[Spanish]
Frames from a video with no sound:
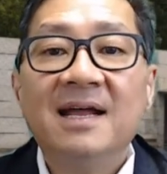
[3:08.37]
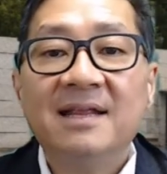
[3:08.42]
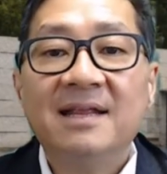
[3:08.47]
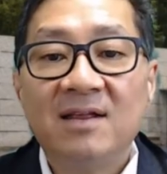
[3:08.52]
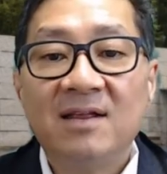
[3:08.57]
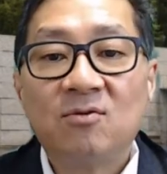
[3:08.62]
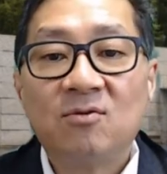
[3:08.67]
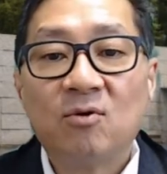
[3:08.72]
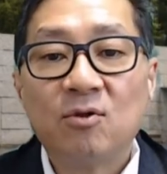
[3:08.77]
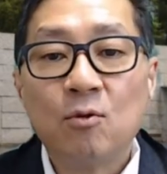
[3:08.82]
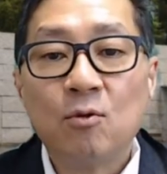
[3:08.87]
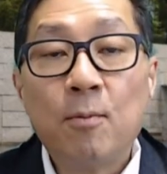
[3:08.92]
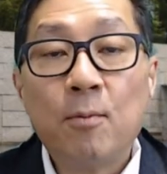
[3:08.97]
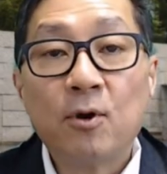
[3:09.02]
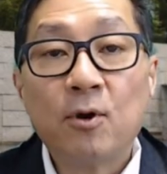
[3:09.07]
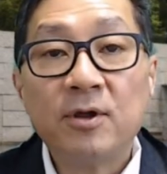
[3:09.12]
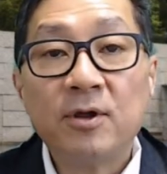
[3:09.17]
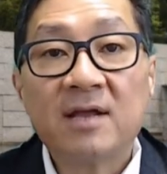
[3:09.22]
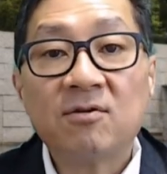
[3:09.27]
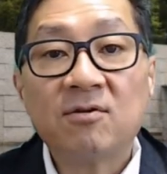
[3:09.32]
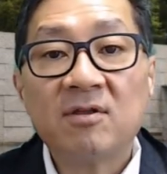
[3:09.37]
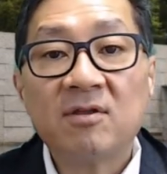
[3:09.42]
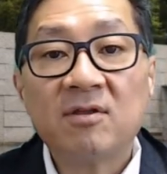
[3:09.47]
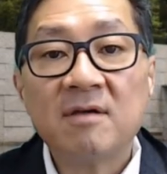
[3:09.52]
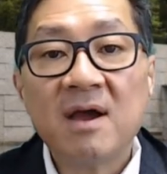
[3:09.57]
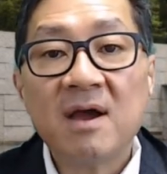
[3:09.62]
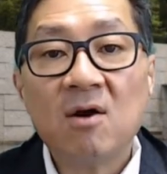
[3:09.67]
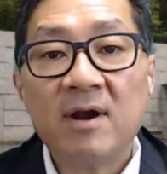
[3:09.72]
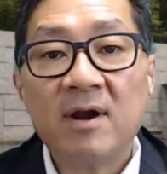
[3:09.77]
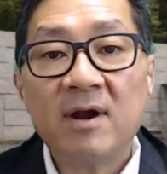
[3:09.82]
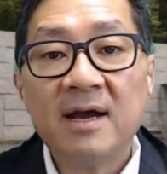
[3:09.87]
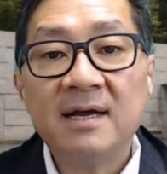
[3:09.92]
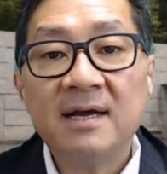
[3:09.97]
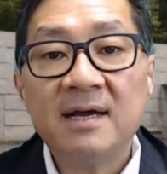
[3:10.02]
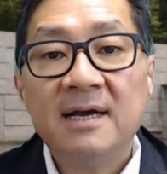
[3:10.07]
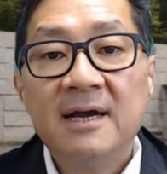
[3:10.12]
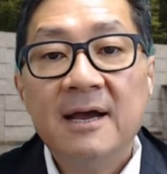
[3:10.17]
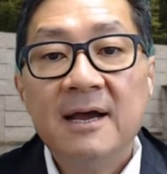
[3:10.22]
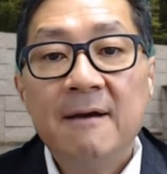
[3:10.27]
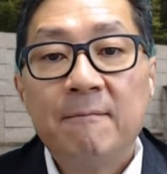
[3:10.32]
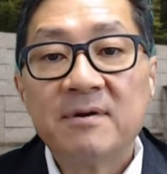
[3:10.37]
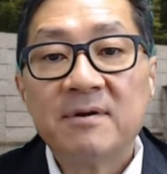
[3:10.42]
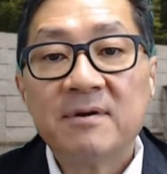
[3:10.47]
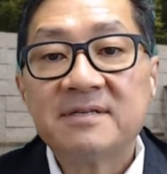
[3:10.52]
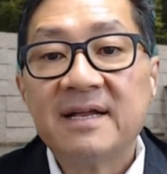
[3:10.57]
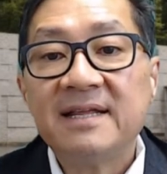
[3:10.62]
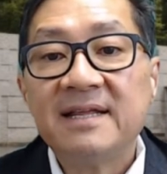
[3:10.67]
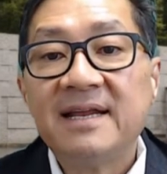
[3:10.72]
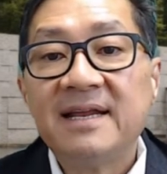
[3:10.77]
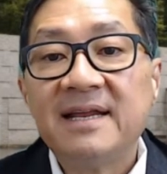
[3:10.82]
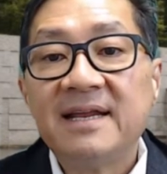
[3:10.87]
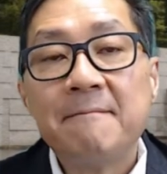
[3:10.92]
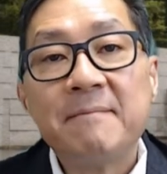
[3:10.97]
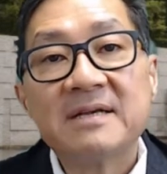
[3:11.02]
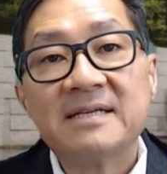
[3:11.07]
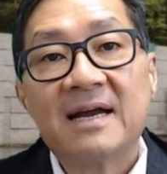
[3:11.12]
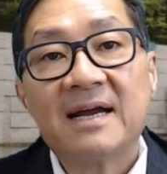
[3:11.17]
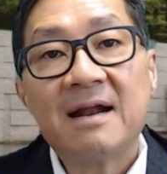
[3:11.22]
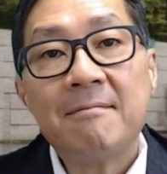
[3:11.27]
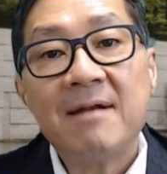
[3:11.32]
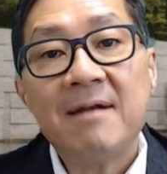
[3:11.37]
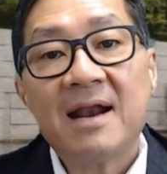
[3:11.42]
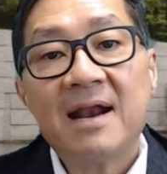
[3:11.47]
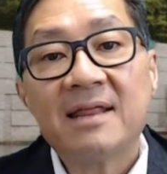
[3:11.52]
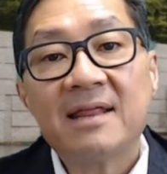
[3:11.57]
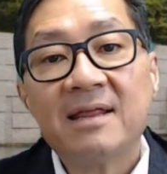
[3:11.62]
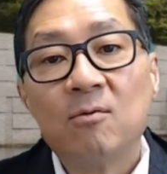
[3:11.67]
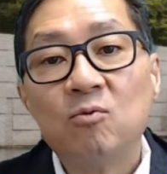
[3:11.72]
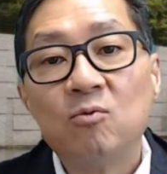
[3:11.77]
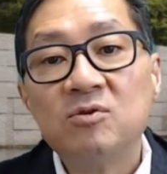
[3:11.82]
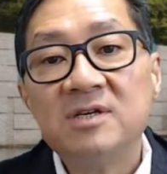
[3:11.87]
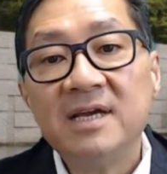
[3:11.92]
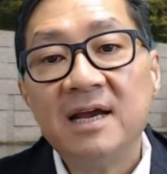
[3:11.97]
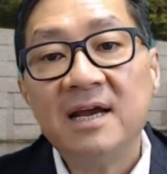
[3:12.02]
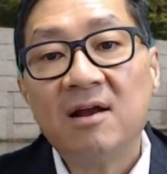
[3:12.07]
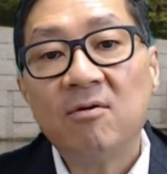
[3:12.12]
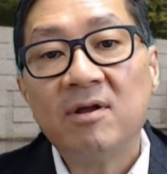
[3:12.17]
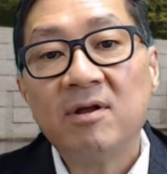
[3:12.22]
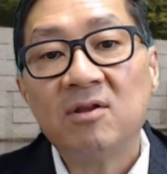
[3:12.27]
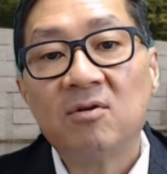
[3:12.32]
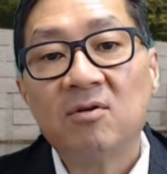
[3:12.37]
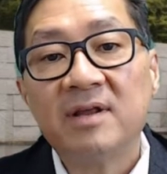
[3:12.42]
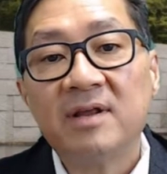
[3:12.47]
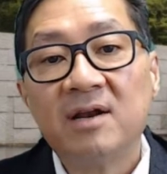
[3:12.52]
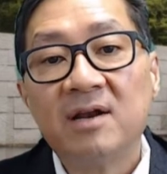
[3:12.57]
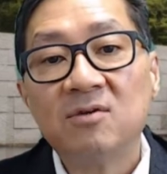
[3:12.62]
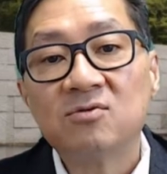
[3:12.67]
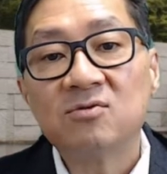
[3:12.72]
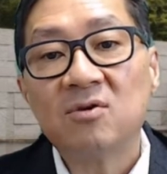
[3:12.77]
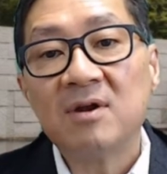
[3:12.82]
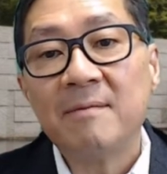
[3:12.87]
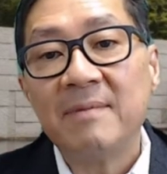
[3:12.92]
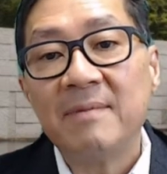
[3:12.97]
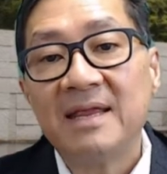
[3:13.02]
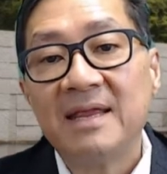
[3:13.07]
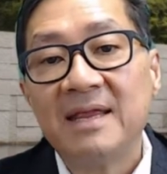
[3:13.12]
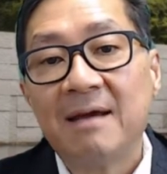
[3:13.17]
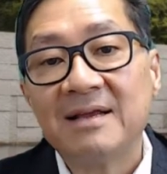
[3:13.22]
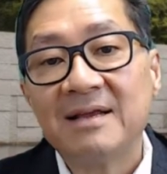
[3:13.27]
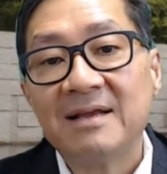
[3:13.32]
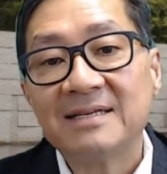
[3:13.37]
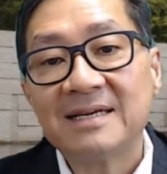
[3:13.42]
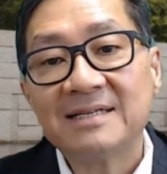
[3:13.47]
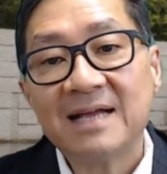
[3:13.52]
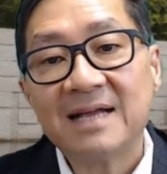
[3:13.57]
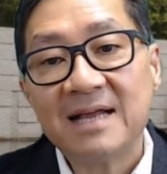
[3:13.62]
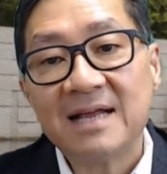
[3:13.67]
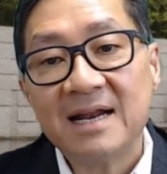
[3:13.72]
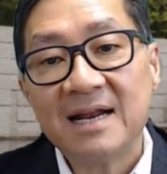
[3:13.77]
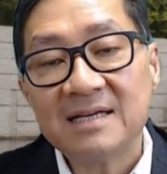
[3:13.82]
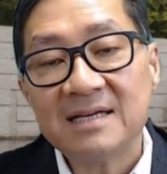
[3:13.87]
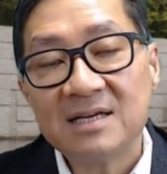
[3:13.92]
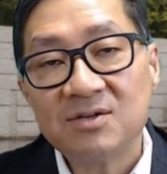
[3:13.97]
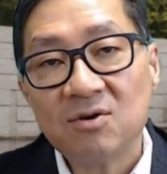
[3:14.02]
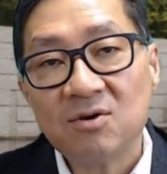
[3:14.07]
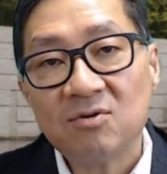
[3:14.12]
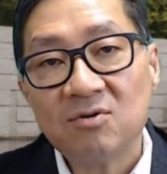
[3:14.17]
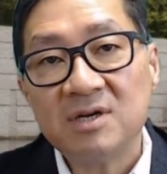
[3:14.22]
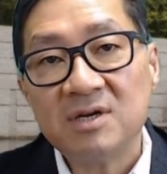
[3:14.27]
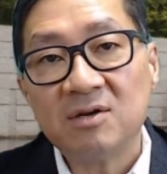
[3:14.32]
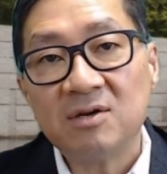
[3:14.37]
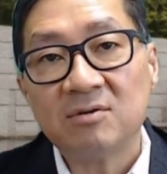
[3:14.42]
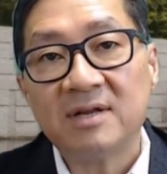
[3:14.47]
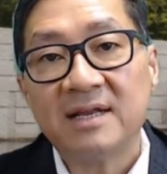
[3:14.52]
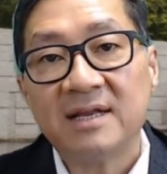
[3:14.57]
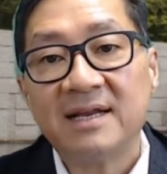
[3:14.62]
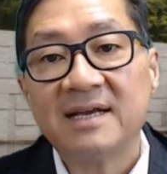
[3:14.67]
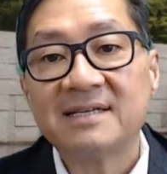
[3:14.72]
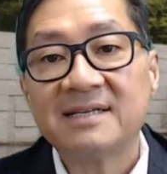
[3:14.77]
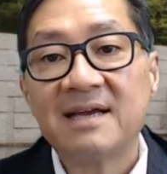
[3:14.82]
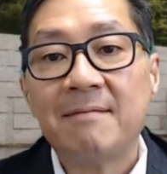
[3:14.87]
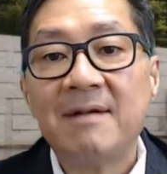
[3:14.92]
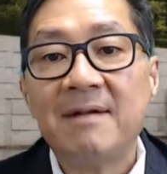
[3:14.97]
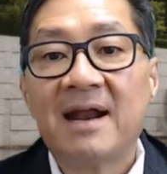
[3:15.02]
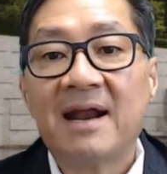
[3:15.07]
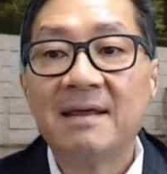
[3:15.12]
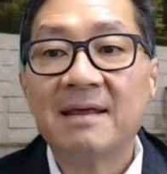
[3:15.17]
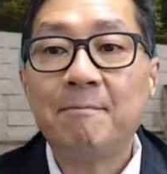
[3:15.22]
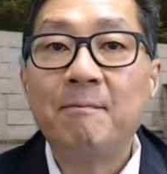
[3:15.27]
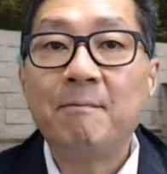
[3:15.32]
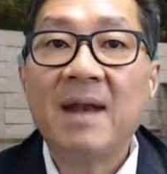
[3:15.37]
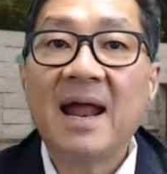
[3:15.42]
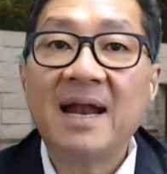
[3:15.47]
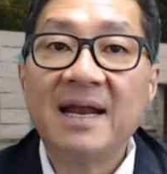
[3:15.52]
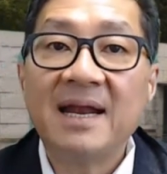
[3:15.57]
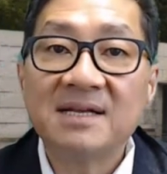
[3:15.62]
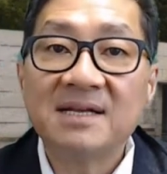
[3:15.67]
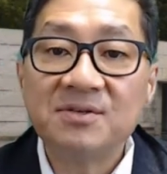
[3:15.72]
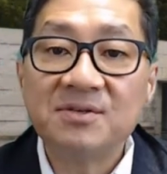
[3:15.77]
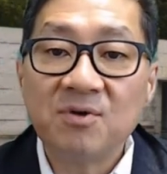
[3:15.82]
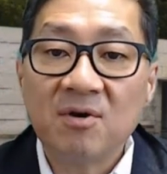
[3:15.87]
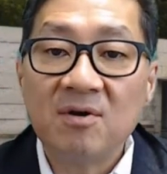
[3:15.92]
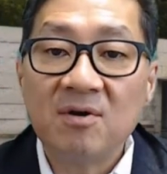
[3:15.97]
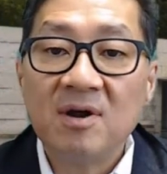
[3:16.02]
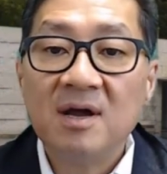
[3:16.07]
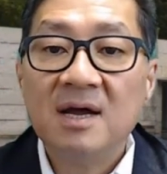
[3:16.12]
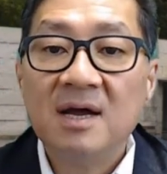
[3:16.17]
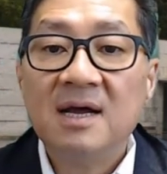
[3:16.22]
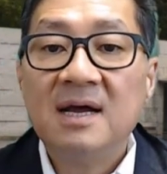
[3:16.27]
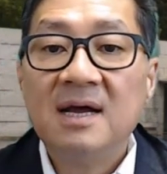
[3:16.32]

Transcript: Dentro de un proyecto de mejora, pues tendrías que empezar a hablar de un ciclo en donde no solamente hablas de estandarización, sino tendrías que hablar de planeación.